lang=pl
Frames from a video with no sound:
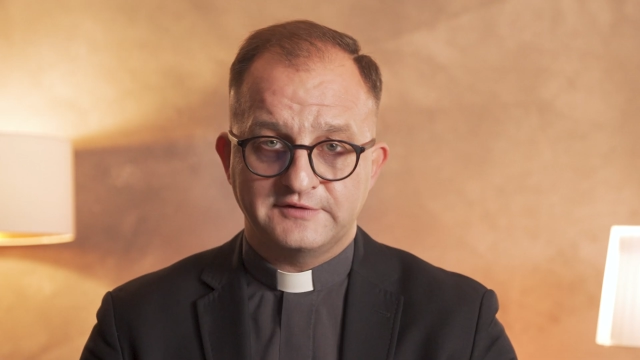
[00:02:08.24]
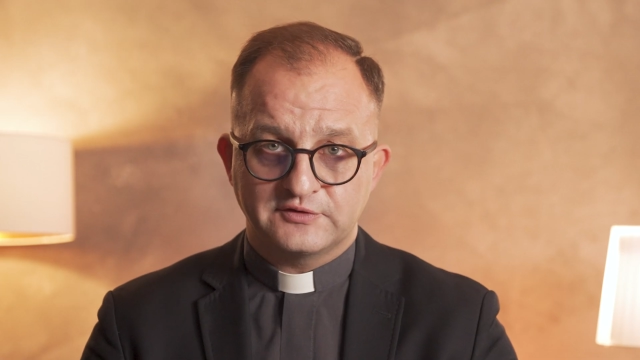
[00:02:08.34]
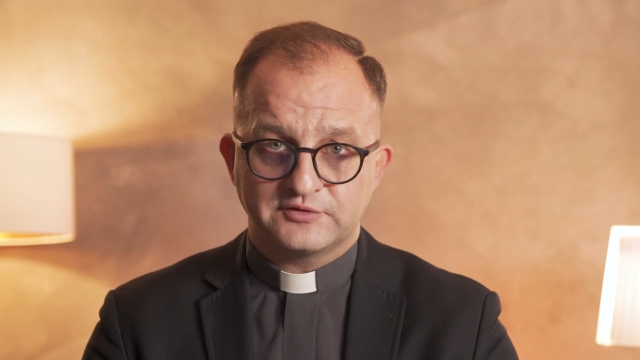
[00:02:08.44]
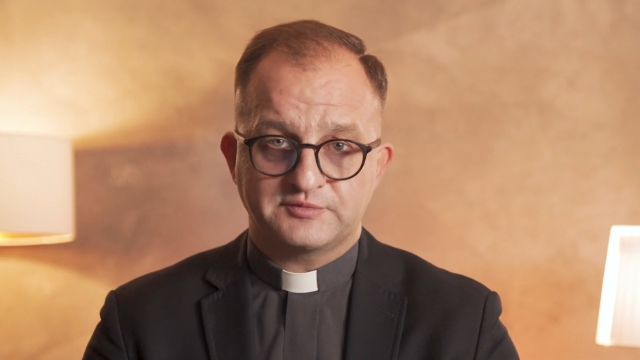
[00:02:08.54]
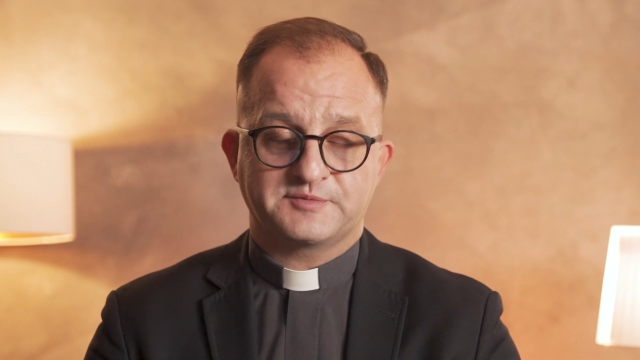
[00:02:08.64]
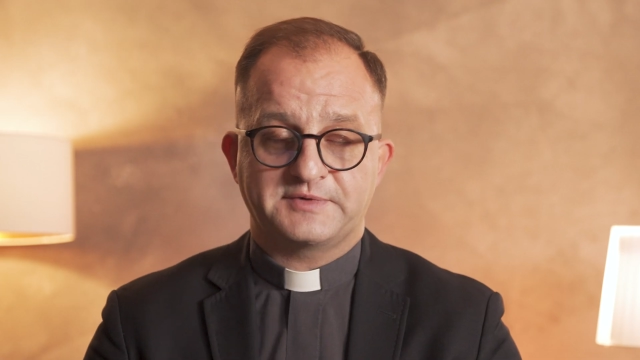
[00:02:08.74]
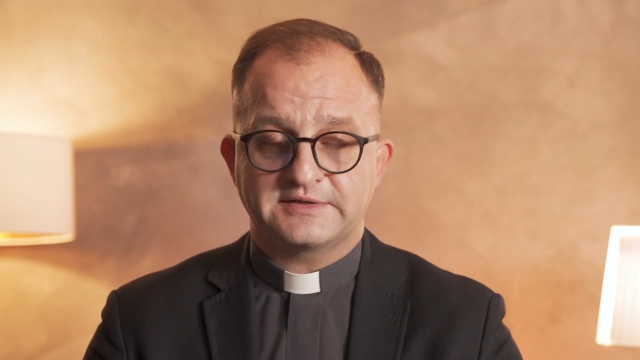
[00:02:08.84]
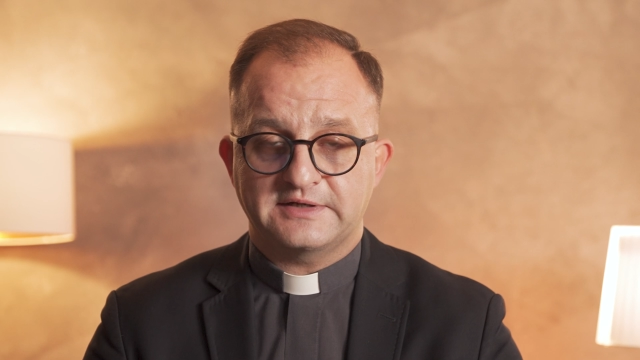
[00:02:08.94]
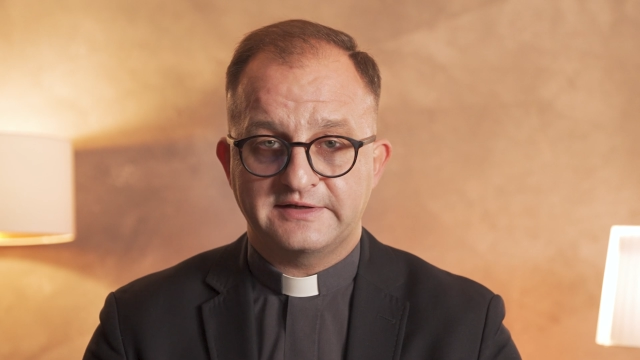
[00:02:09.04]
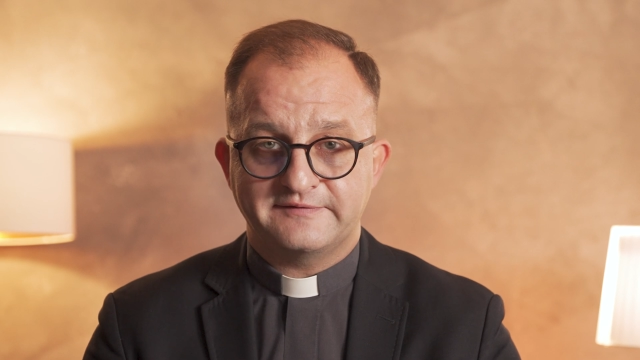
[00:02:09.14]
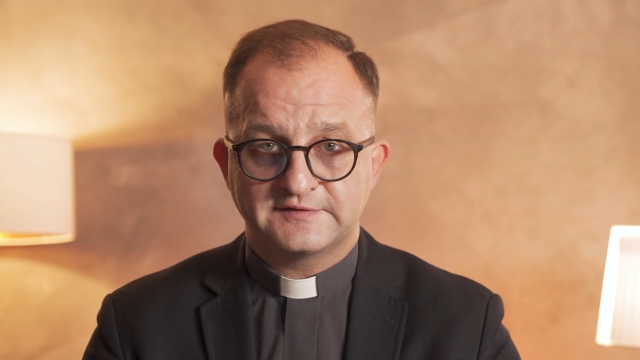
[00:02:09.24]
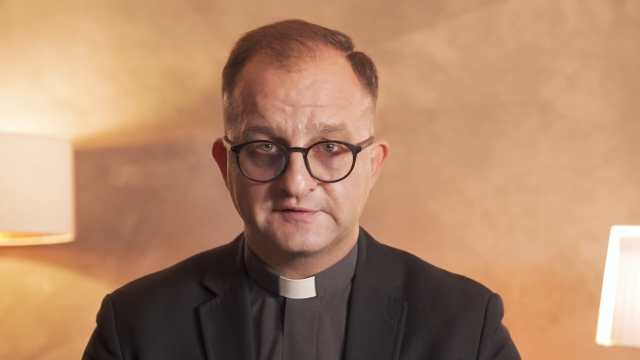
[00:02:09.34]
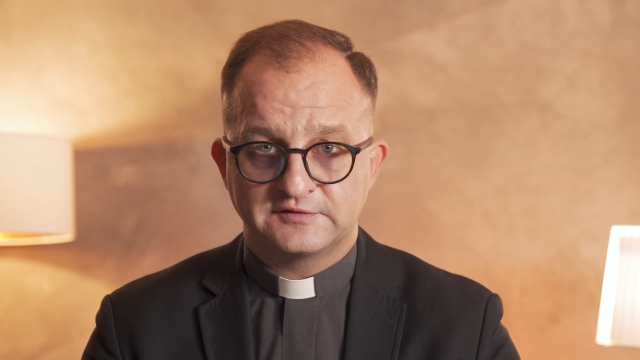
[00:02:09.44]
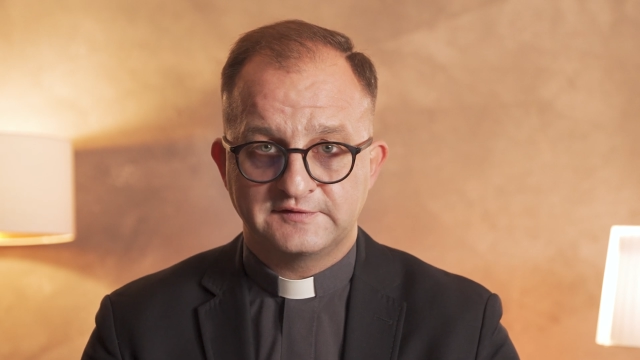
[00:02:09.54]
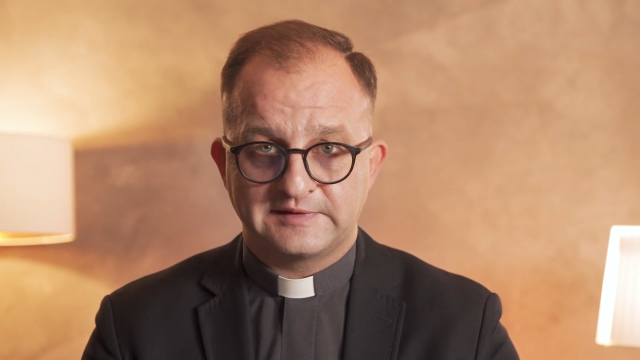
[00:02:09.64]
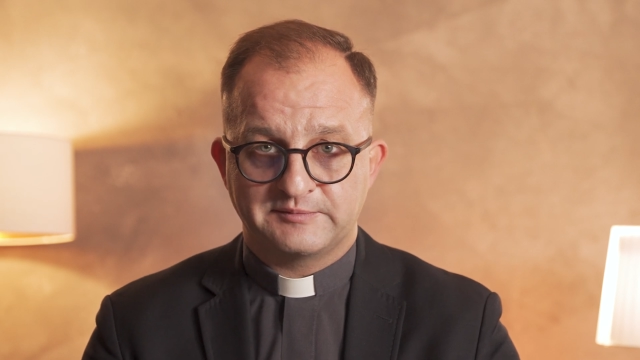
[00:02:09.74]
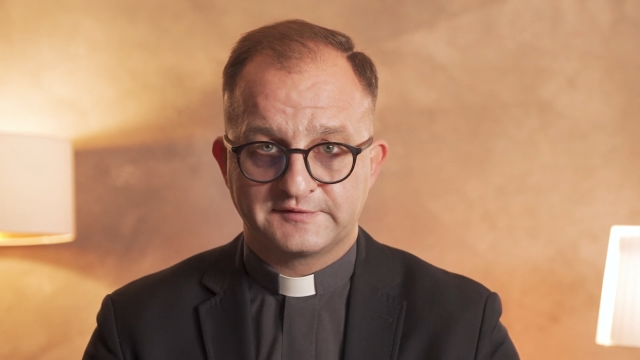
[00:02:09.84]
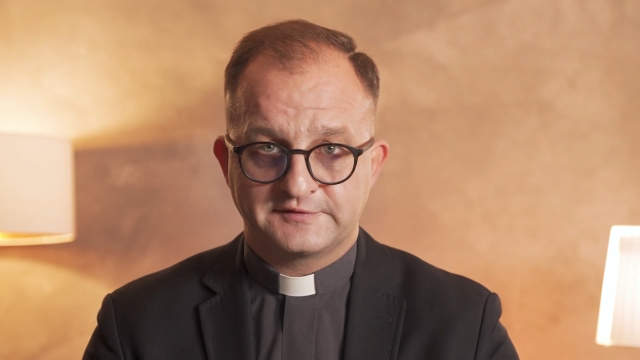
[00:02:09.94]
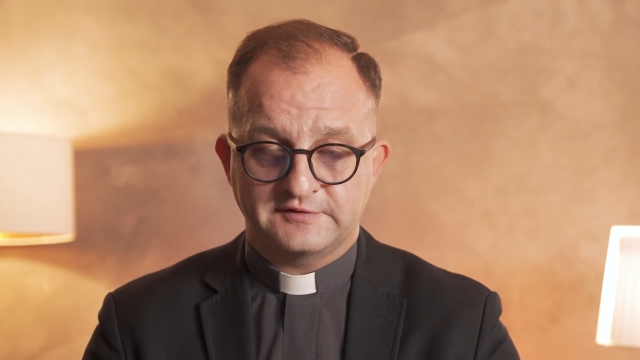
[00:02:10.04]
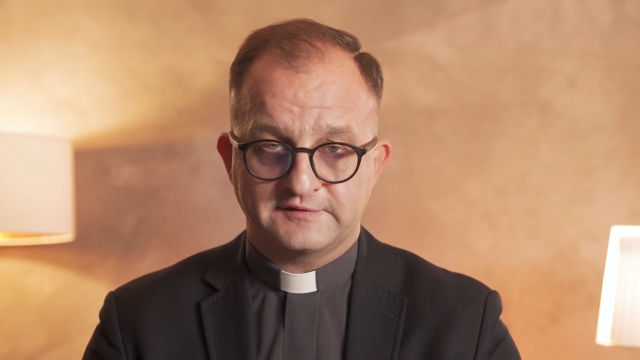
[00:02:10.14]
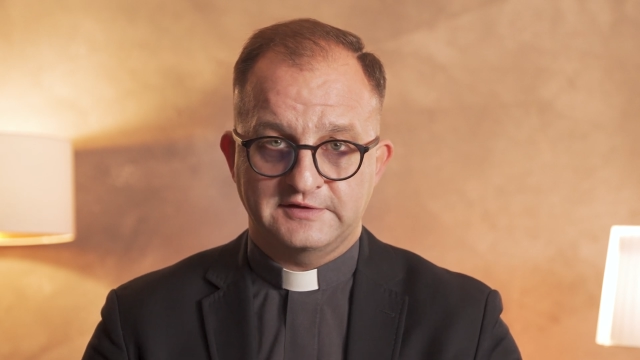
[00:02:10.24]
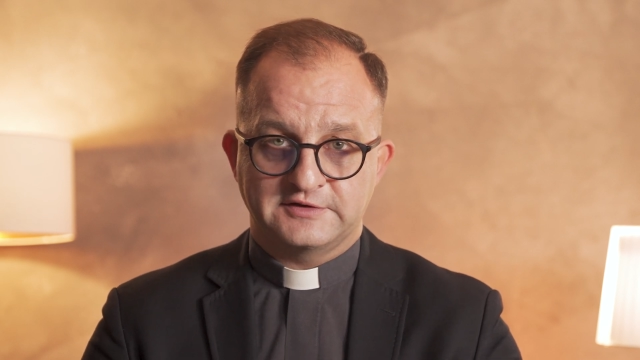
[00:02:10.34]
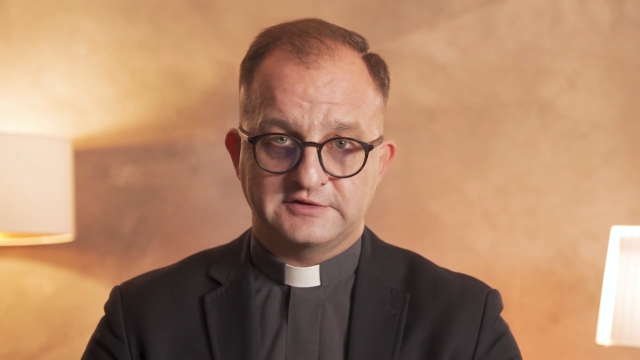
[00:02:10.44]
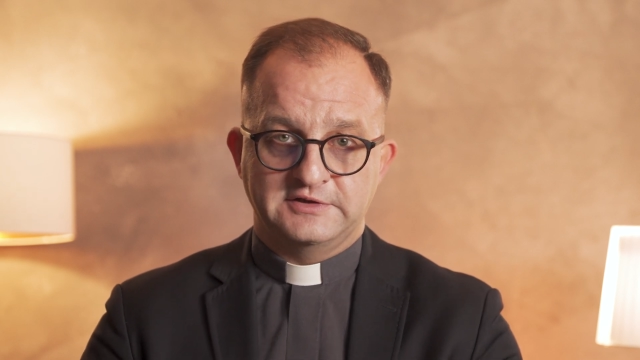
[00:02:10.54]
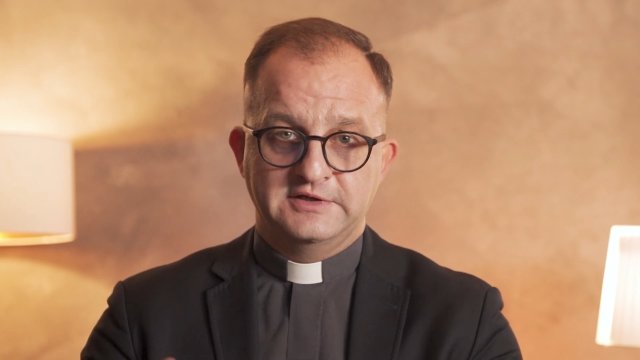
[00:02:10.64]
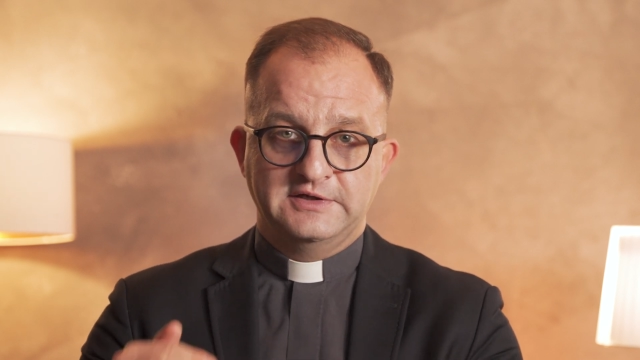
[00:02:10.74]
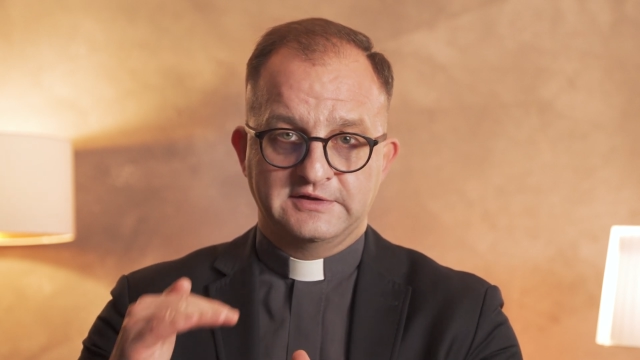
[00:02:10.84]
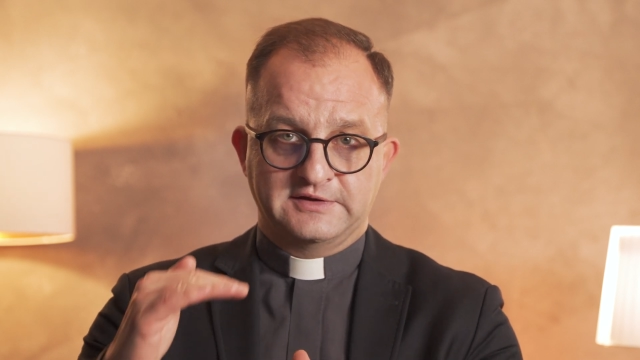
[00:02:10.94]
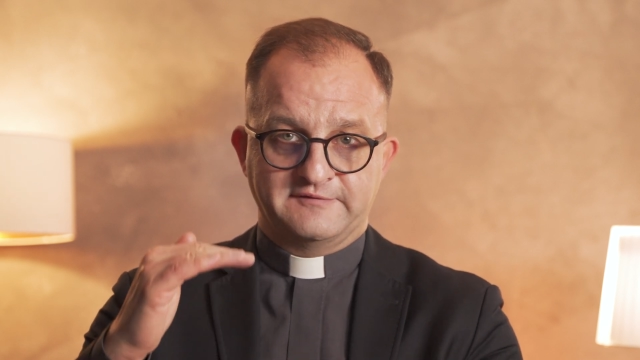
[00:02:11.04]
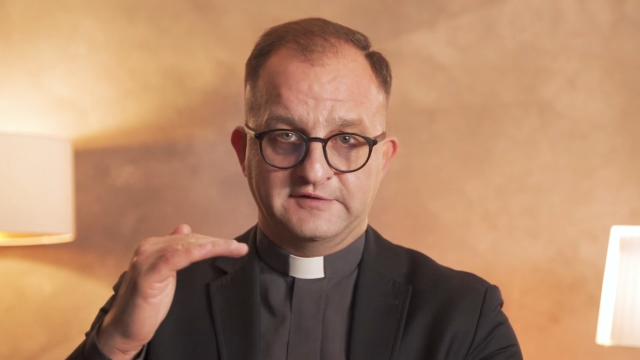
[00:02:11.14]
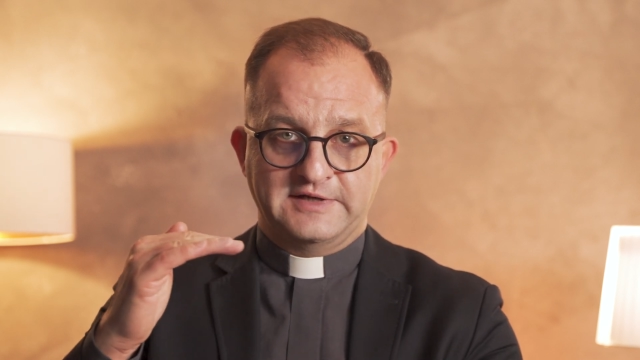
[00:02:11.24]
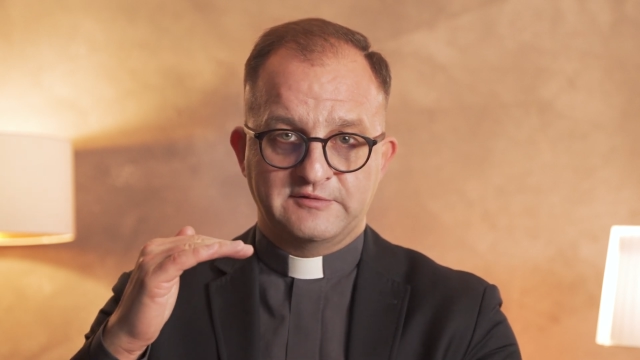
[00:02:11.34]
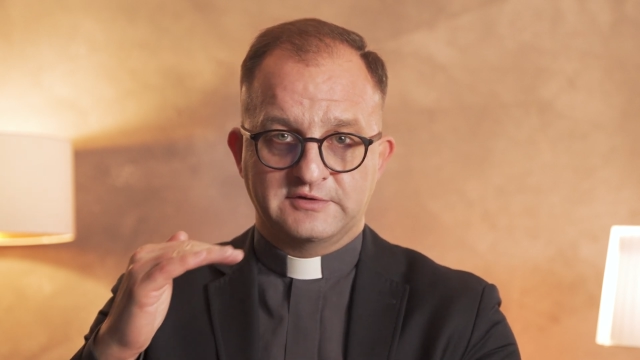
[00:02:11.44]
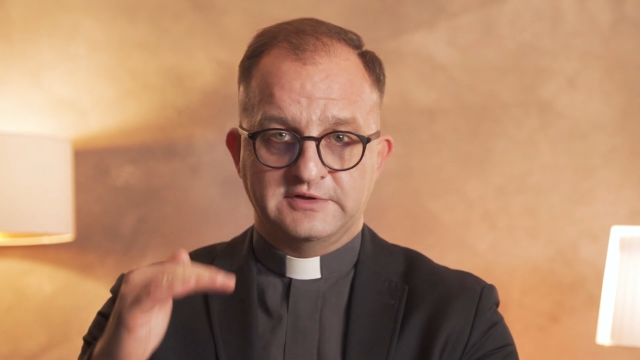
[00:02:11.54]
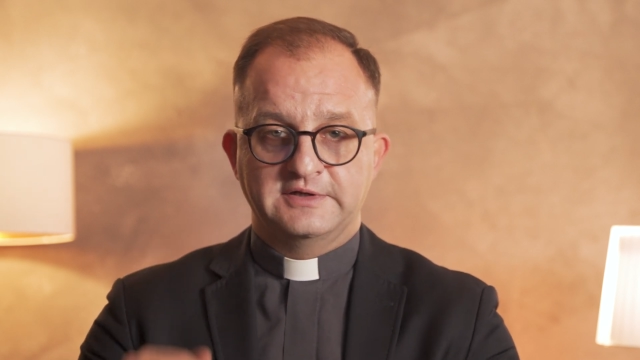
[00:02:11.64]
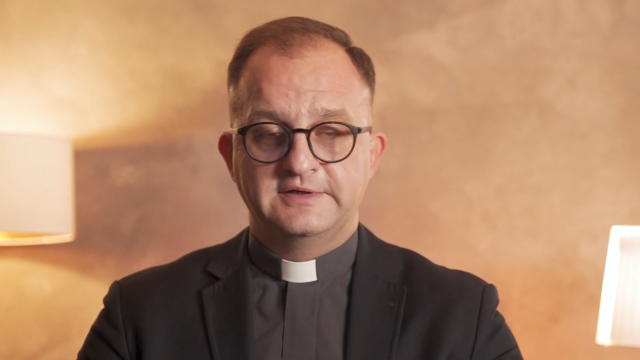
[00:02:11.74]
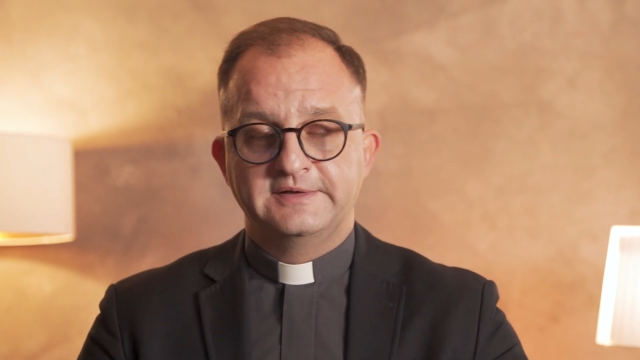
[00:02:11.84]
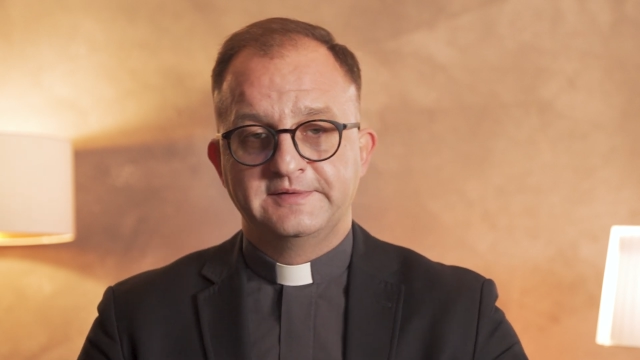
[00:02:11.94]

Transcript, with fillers: w niektórych przypadkach nawet stolicy apostolskiej, jeśli te widełki,